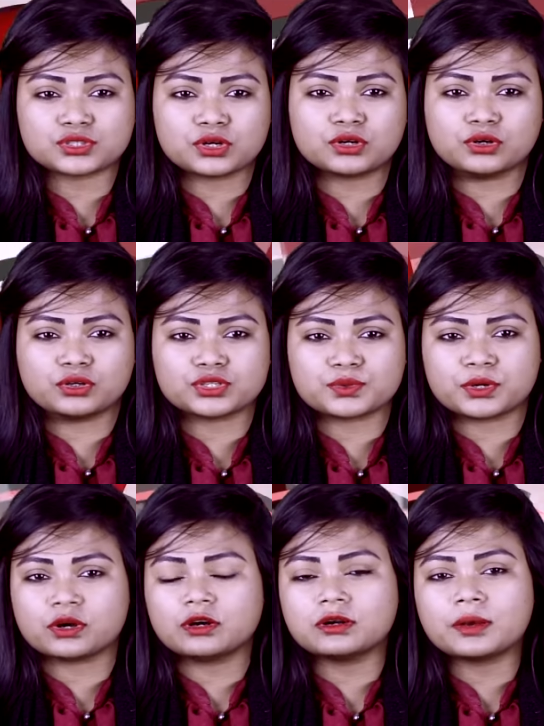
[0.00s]
সড়ক
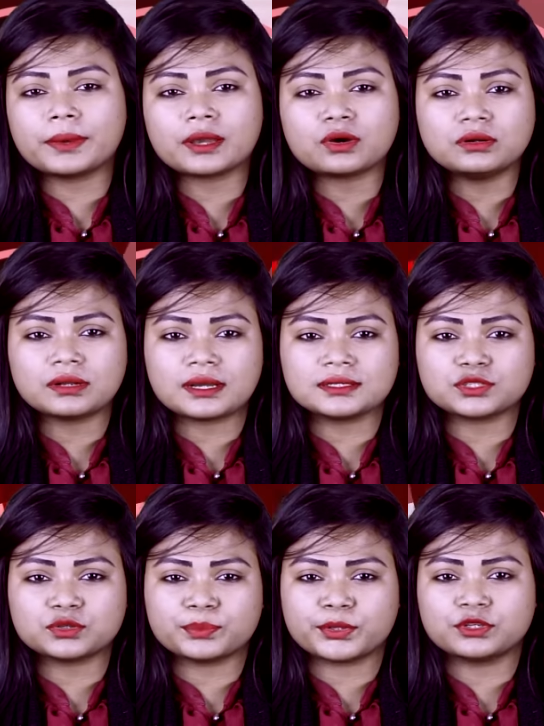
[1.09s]
রক্ষণাবেক্ষণ কাজের
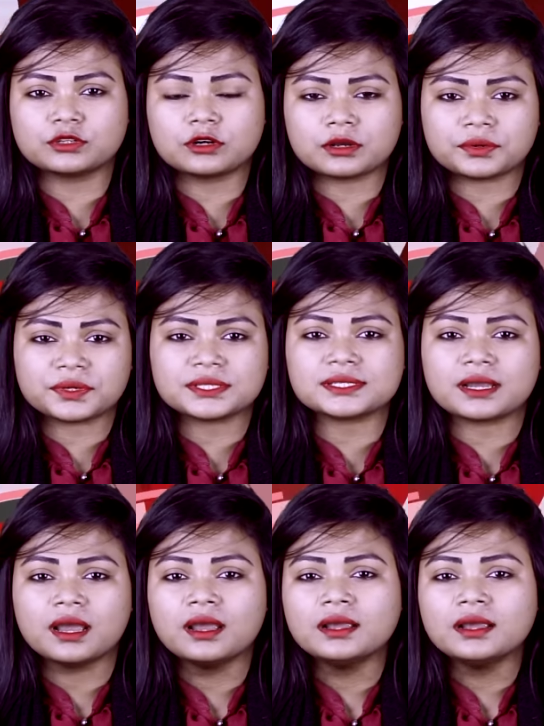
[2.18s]
উদ্বোধন করা হয়েছে